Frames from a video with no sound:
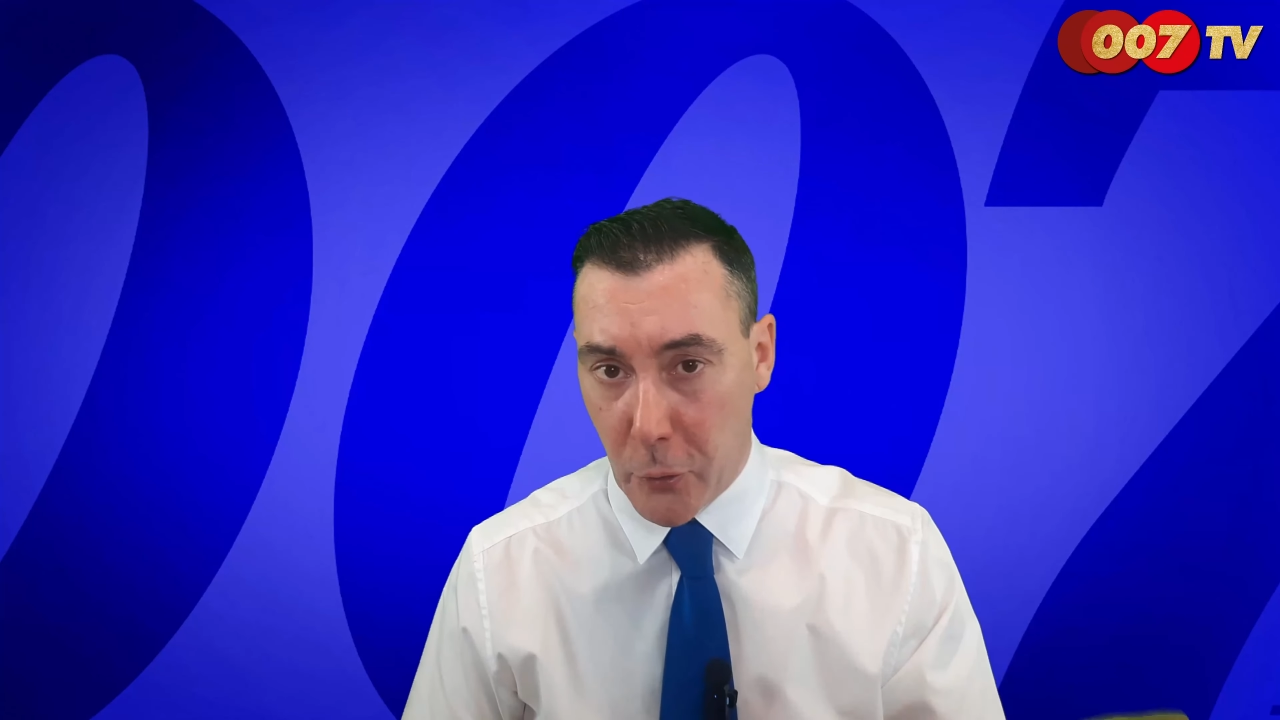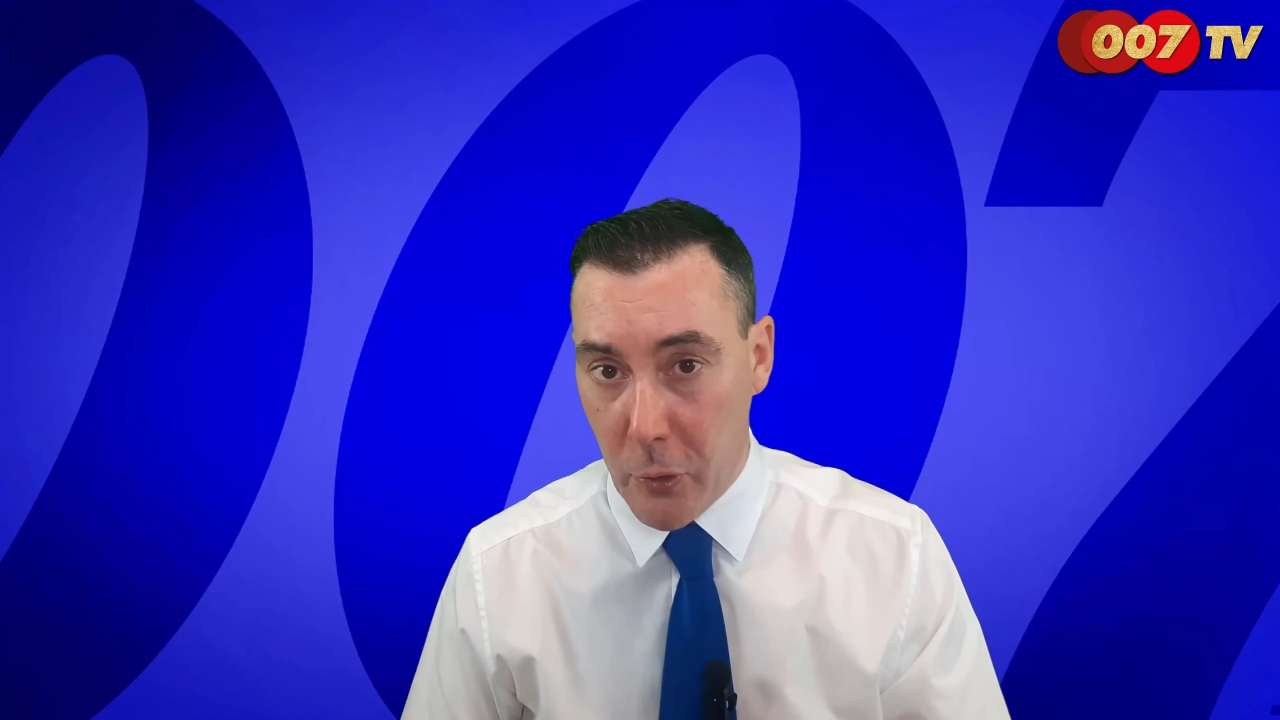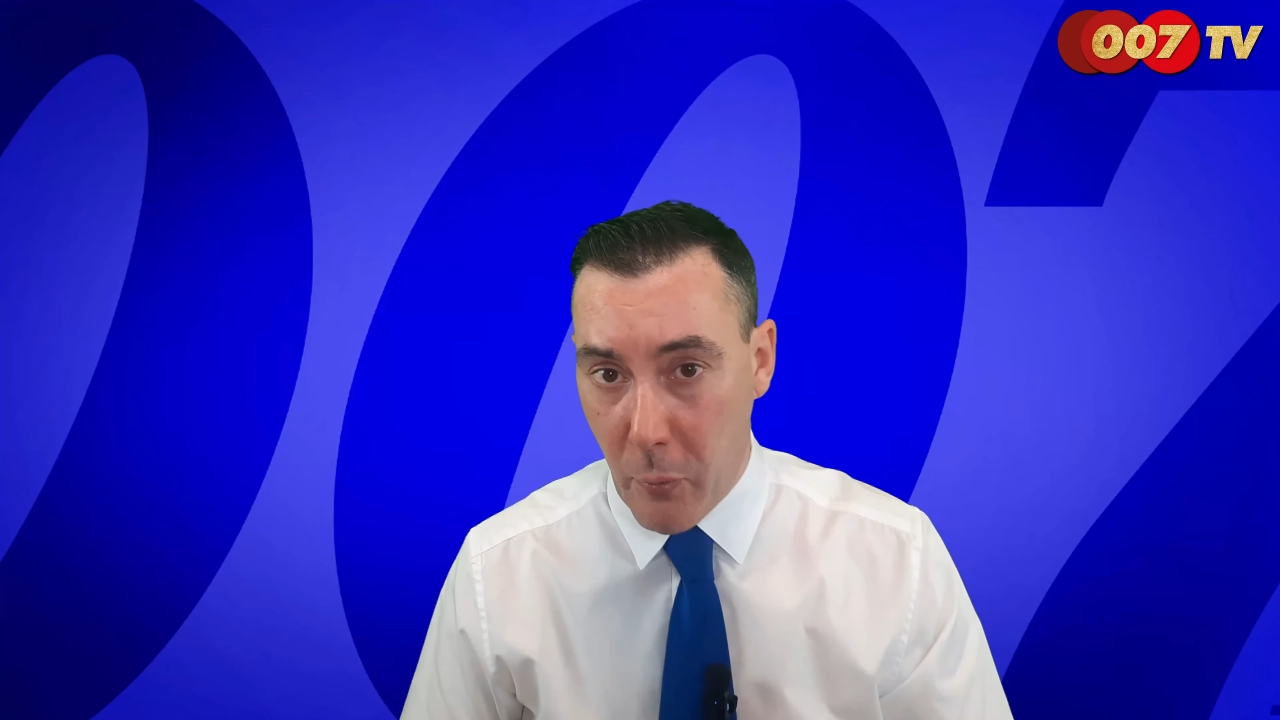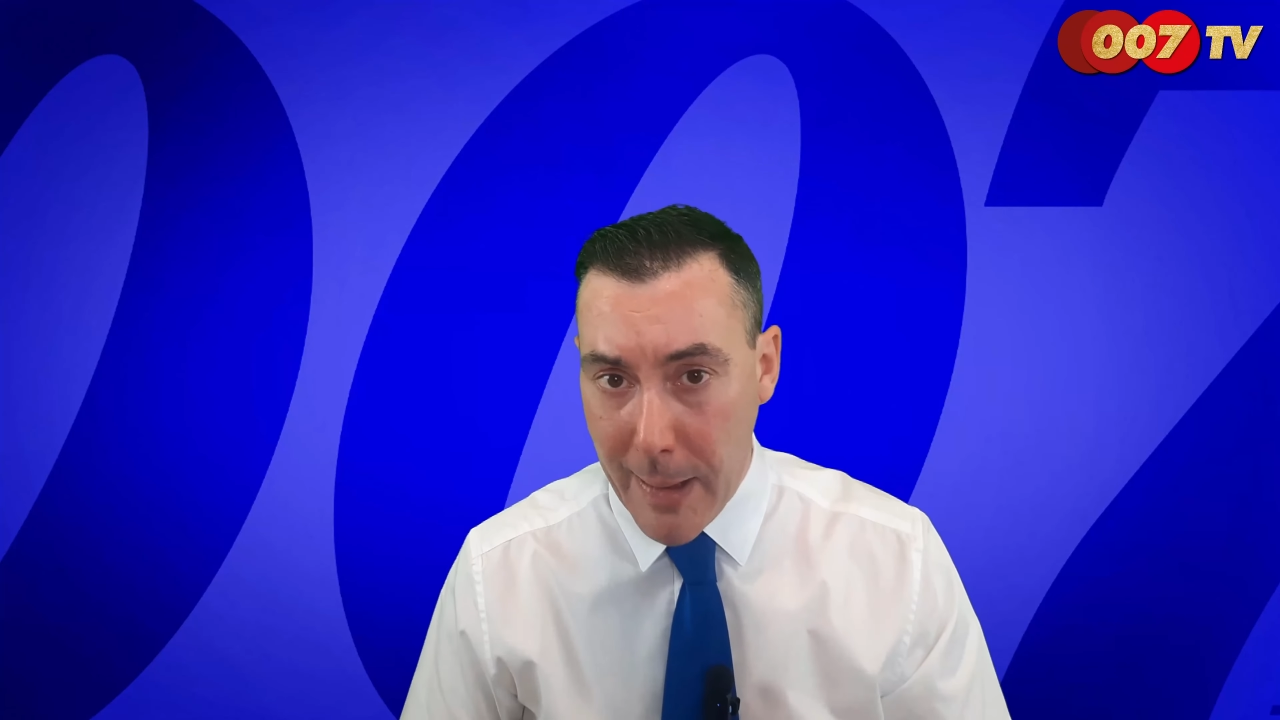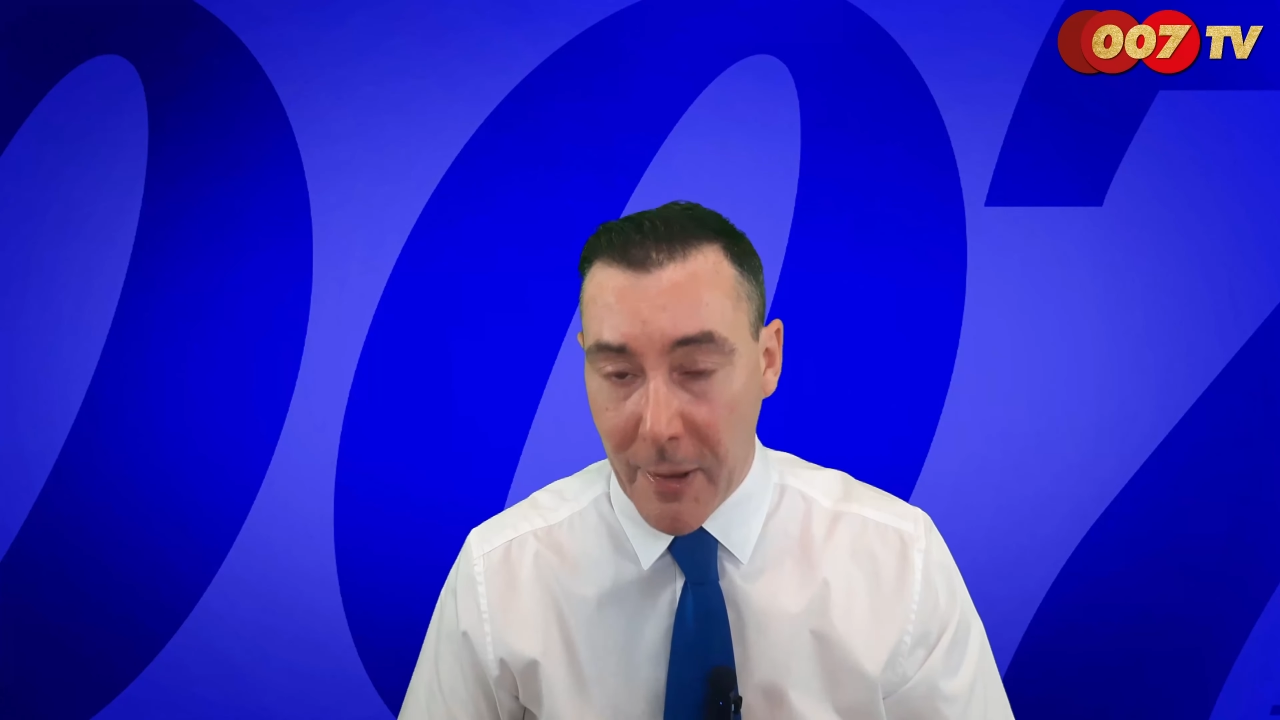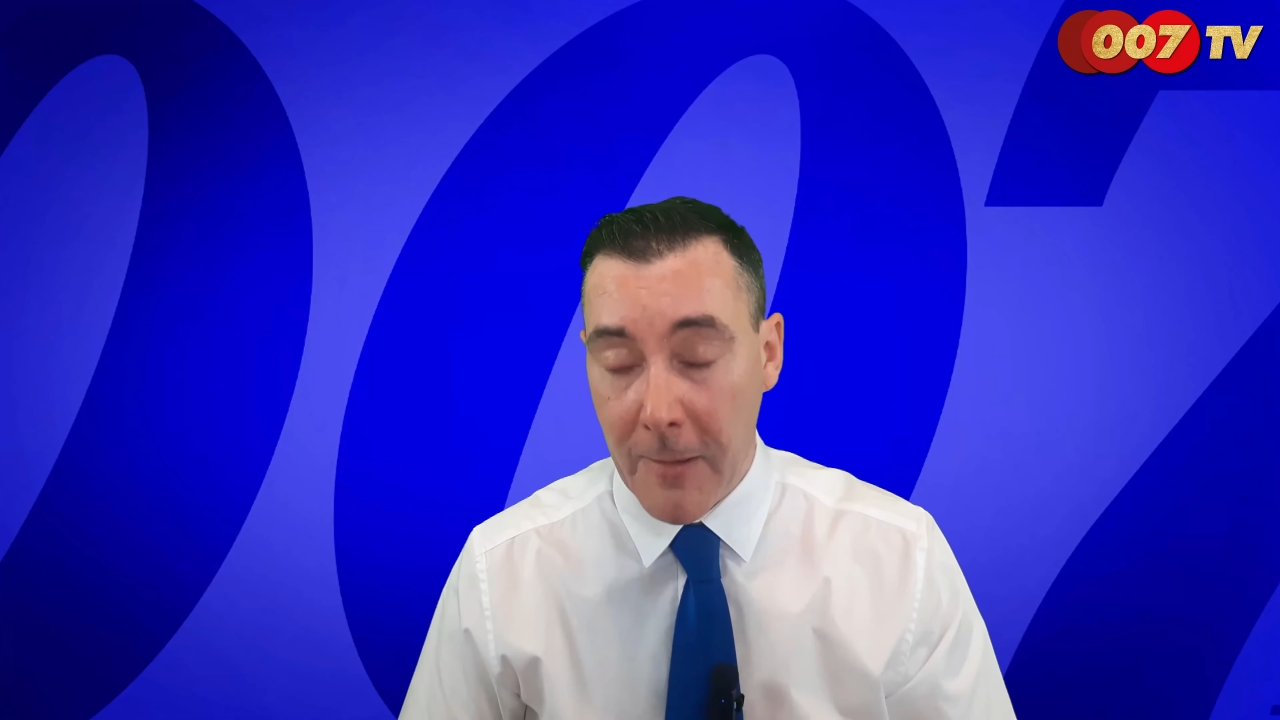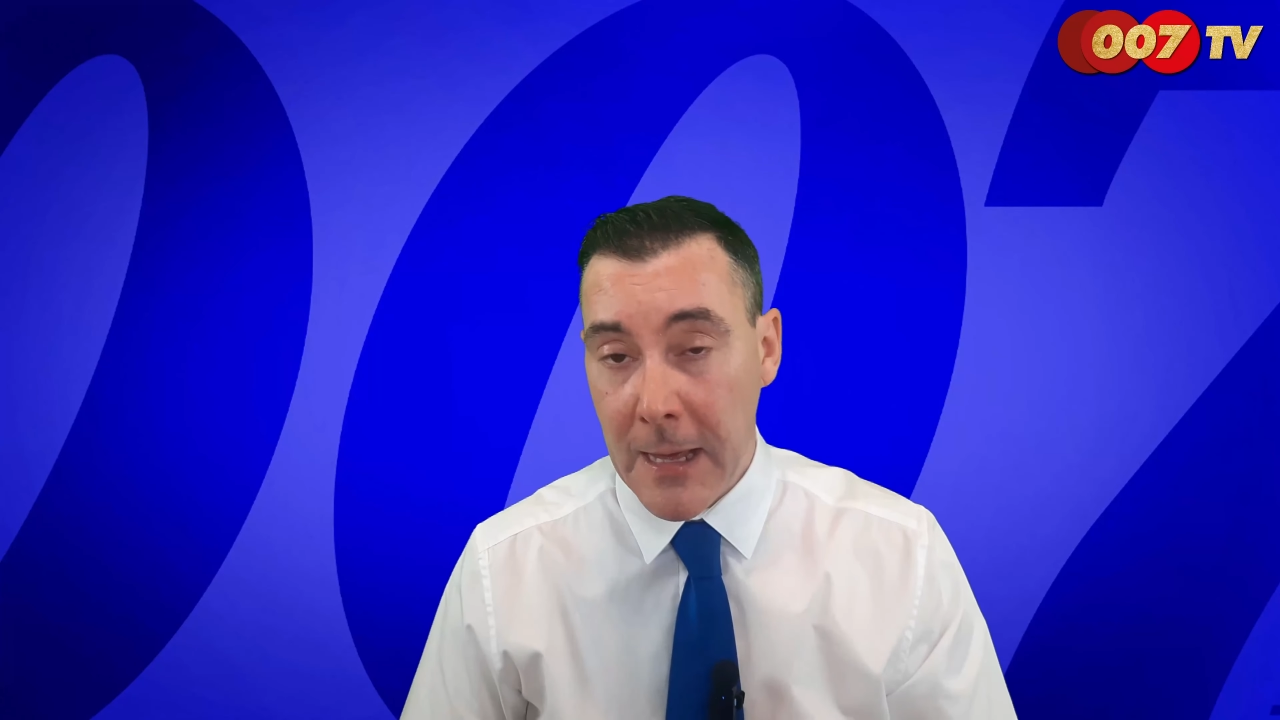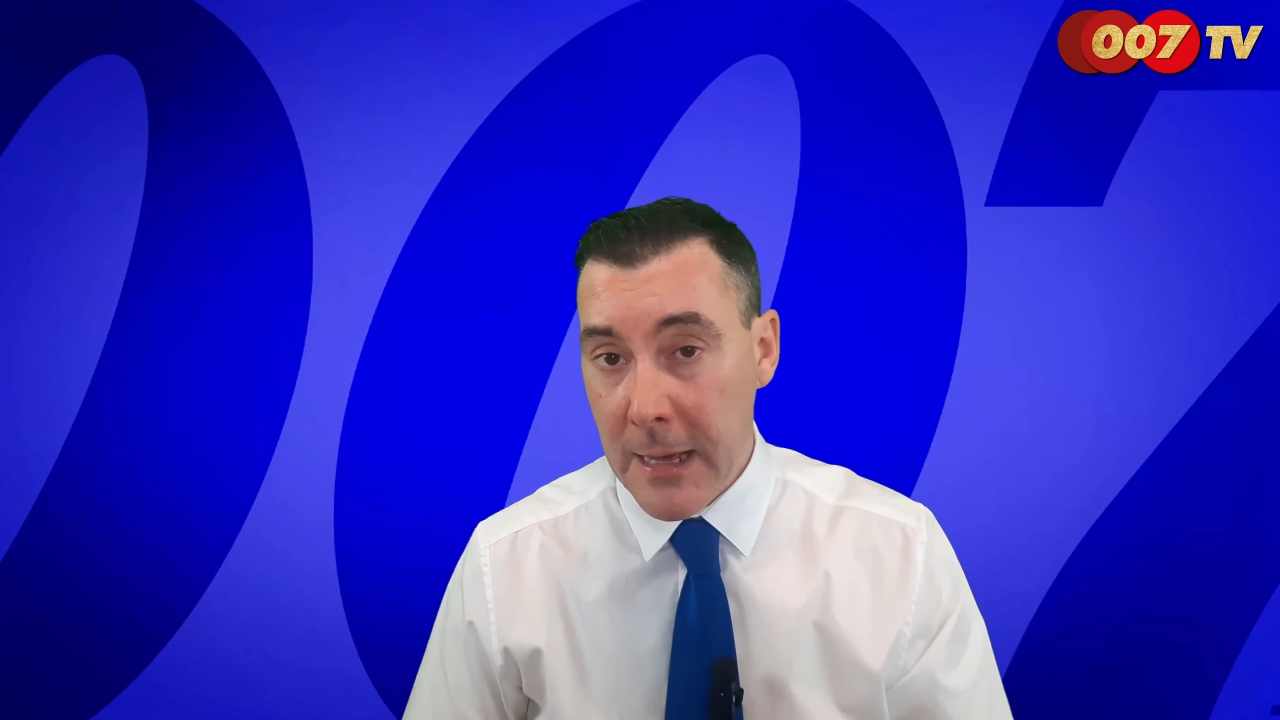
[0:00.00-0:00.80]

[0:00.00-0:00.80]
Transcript: sur le web.